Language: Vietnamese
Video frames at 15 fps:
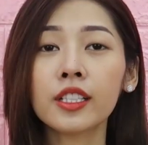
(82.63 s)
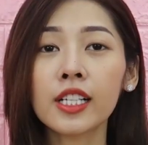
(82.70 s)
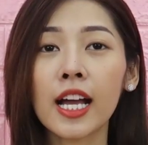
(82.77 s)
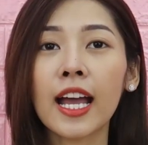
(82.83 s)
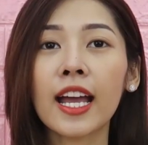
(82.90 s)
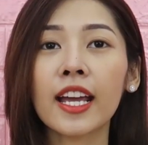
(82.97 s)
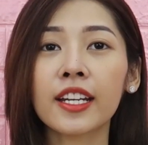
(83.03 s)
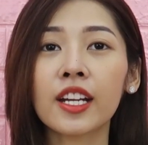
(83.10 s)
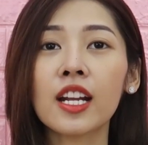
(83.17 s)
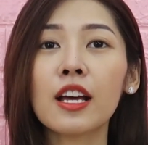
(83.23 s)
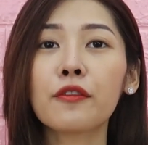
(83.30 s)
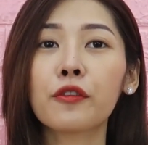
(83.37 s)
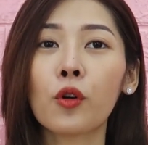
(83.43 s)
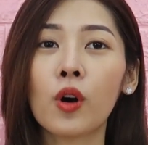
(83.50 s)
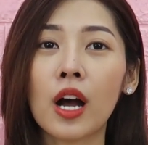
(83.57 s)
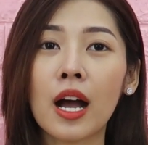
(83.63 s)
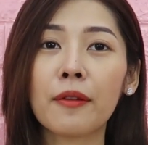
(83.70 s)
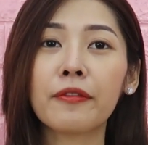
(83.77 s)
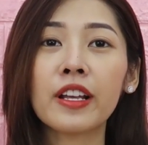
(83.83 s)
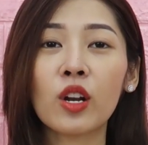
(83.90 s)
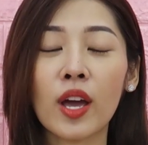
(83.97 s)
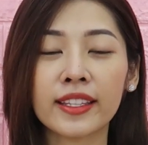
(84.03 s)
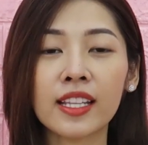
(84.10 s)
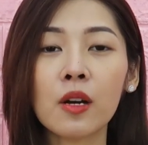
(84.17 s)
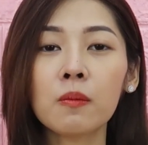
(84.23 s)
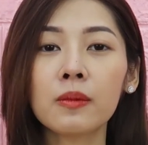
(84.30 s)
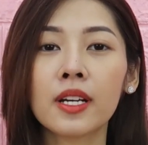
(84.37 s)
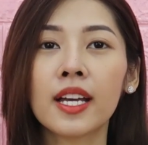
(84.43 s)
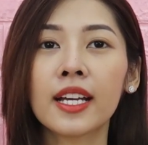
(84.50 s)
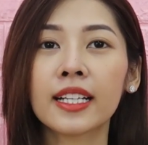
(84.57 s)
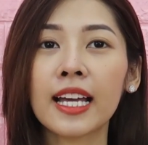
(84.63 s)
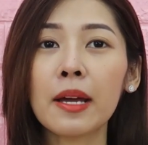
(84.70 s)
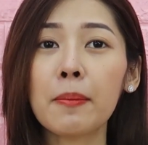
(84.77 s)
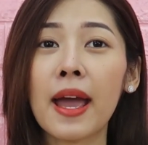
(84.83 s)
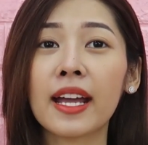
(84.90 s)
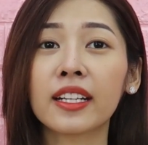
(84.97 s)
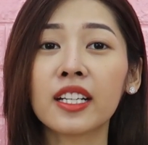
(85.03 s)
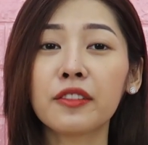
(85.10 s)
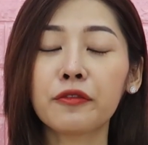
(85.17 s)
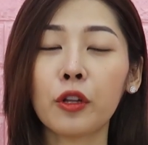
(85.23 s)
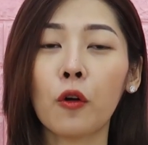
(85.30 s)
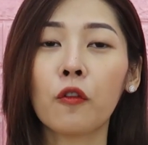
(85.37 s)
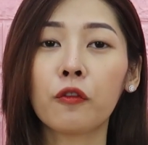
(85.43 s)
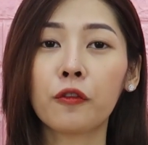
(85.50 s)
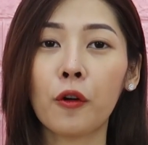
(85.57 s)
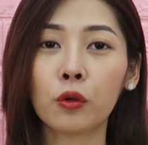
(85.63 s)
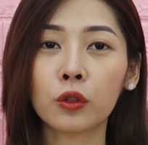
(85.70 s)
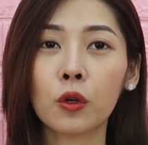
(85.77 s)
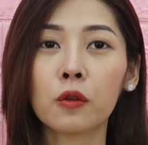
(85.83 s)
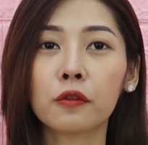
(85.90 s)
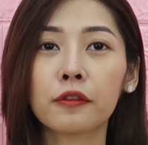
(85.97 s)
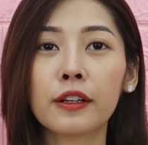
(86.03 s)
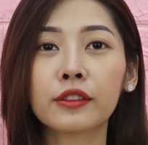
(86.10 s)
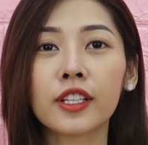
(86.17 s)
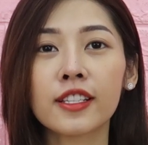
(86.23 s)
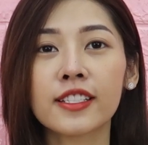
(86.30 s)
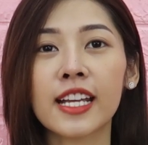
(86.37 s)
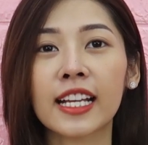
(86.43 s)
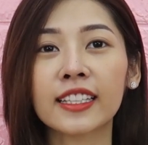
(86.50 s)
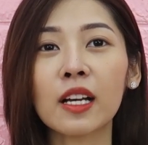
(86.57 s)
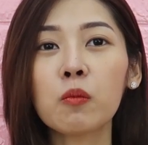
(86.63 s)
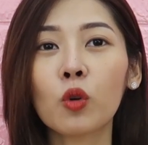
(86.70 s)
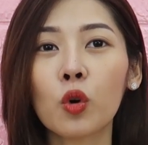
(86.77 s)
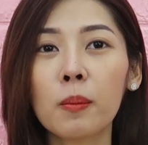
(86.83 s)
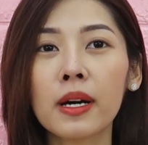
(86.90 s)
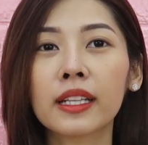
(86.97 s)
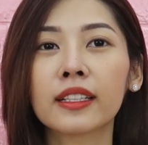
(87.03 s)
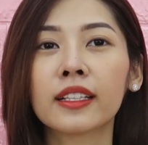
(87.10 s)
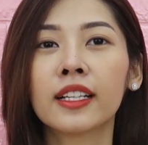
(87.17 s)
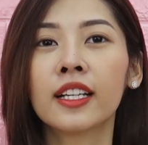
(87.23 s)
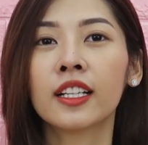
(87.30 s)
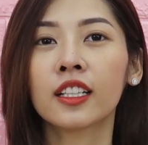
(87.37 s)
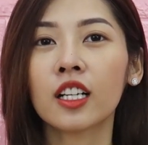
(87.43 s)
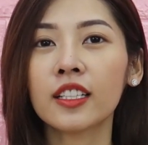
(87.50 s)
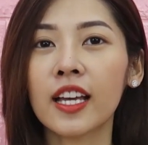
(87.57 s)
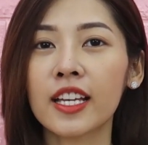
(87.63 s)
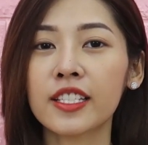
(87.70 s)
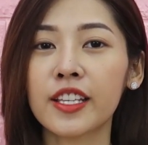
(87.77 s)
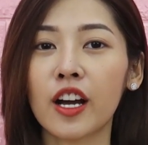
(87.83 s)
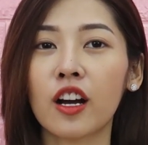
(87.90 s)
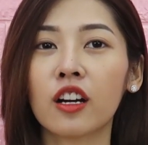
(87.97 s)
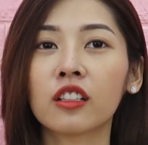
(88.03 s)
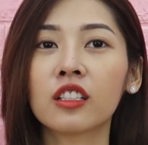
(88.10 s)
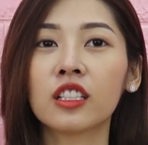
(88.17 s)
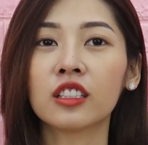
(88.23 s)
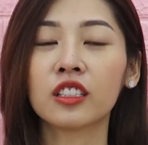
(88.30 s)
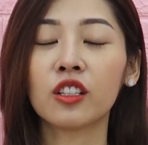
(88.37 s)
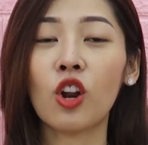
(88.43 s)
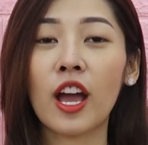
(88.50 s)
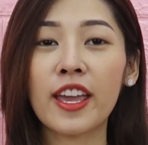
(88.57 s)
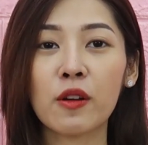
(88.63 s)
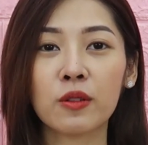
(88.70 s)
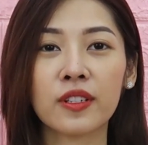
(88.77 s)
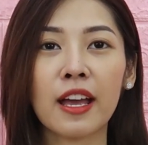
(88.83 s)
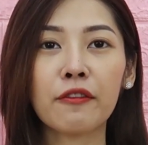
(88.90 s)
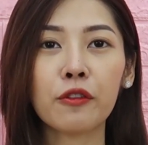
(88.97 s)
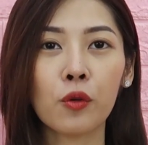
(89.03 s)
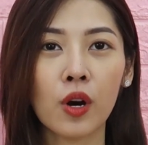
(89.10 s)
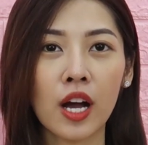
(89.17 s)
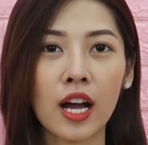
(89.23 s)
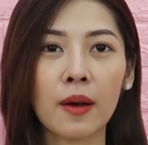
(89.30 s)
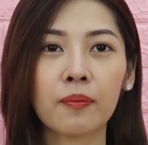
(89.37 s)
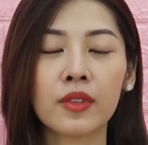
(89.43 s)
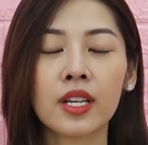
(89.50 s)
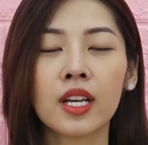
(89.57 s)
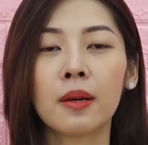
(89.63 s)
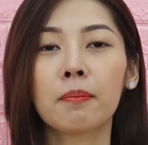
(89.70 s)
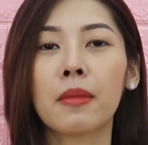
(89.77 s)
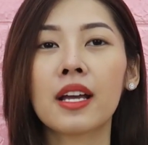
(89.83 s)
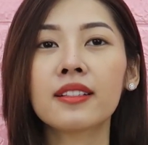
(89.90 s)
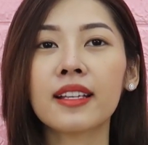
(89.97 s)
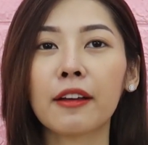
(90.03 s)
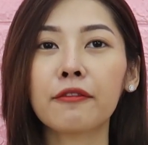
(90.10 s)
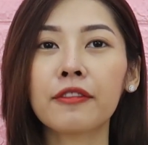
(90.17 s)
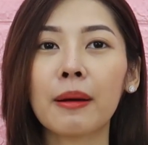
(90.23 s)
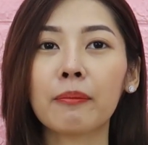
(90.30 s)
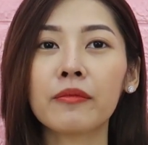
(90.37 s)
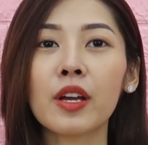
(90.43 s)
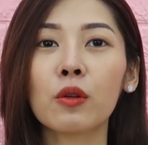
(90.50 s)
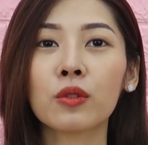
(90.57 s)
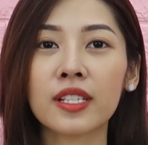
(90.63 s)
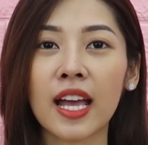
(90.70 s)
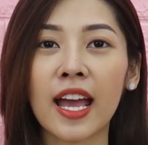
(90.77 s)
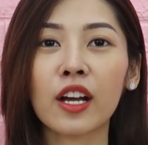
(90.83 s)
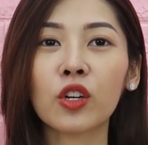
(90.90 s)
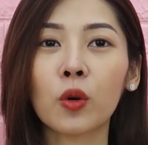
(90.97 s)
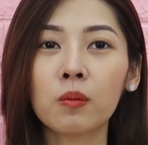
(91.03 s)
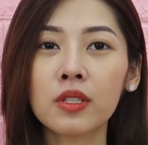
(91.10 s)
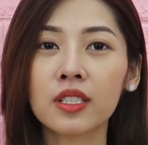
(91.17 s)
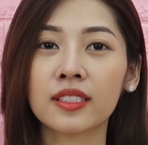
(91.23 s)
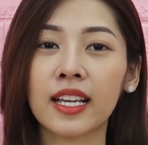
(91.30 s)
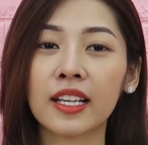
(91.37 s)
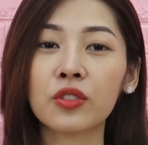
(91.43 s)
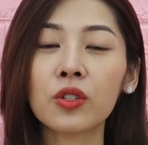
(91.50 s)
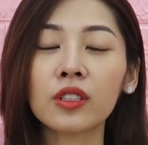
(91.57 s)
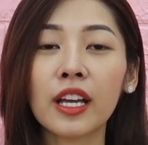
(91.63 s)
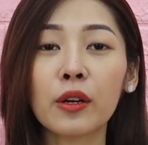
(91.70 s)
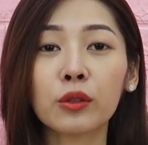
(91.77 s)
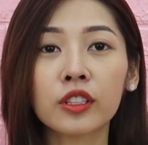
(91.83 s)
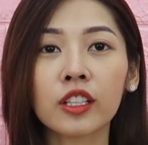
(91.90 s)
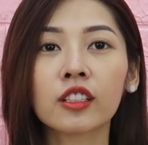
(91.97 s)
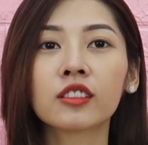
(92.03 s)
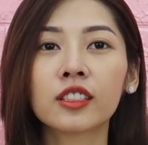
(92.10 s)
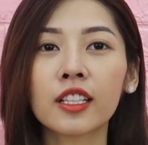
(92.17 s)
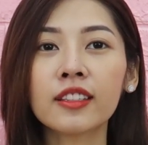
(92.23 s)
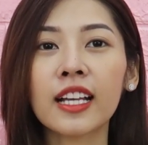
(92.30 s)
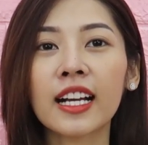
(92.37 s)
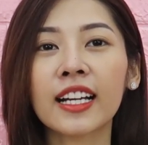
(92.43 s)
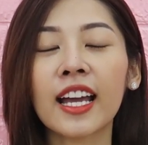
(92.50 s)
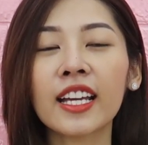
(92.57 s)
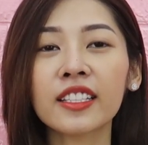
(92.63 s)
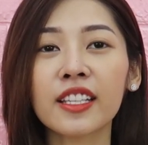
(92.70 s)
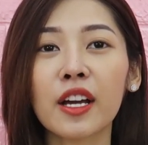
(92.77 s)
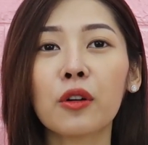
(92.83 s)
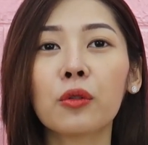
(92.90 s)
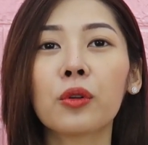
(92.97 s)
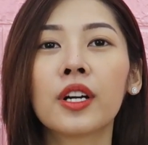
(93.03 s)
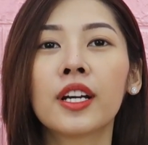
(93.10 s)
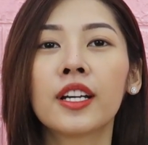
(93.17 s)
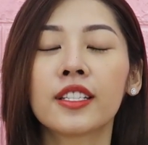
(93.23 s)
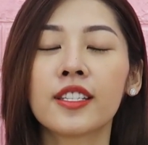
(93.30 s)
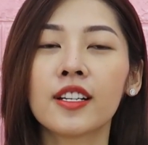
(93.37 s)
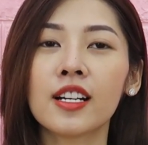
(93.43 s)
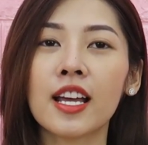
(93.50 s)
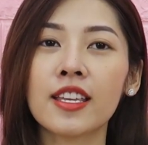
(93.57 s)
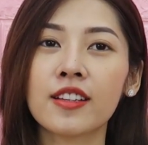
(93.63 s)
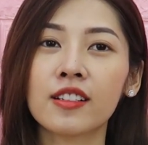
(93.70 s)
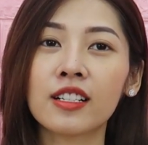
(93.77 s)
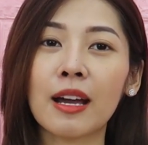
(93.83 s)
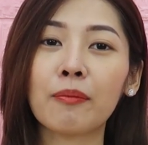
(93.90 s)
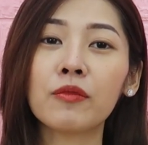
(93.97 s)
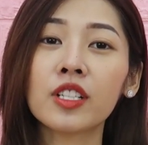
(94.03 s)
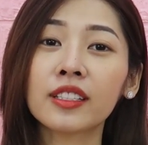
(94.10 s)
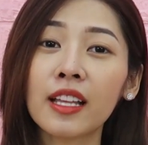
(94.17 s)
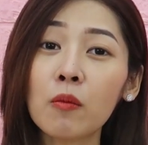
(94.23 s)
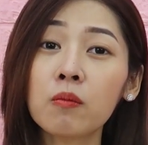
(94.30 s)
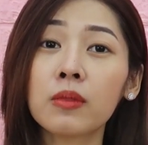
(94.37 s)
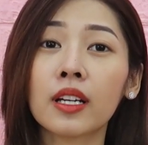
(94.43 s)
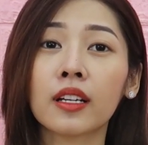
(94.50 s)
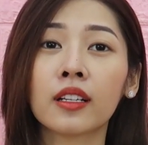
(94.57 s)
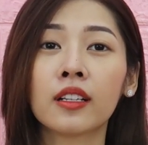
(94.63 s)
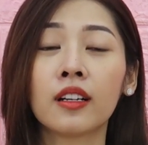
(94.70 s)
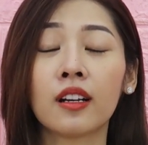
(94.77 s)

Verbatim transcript: thứ hai đó là phù hợp với loại tóc các bạn nên thuộc, phụ thuộc vào tình trạng tóc của mình có thể chọn lựa loại dầu xả phù hợp bởi sản phẩm dầu xả cũng được sản xuất theo từng tính năng khác nhau như là dưỡng ẩm cho tóc nè